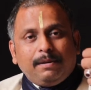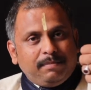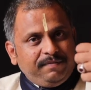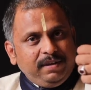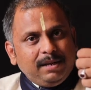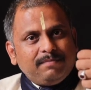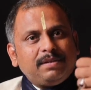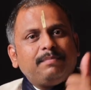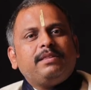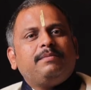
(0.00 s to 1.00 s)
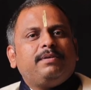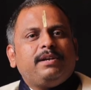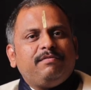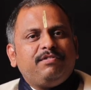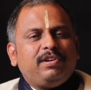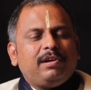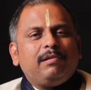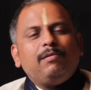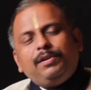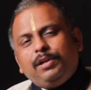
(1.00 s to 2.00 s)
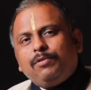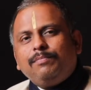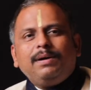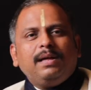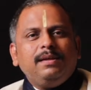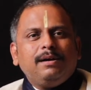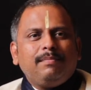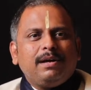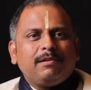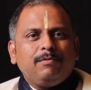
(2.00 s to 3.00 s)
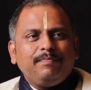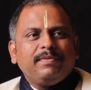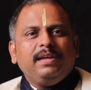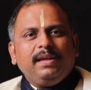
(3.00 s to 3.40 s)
நம்ம வீரம் சம்மந்தப்பட்ட விஷயங்களோ இன்றைக்கி ரொம்ப அதிகமாக இருக்கும்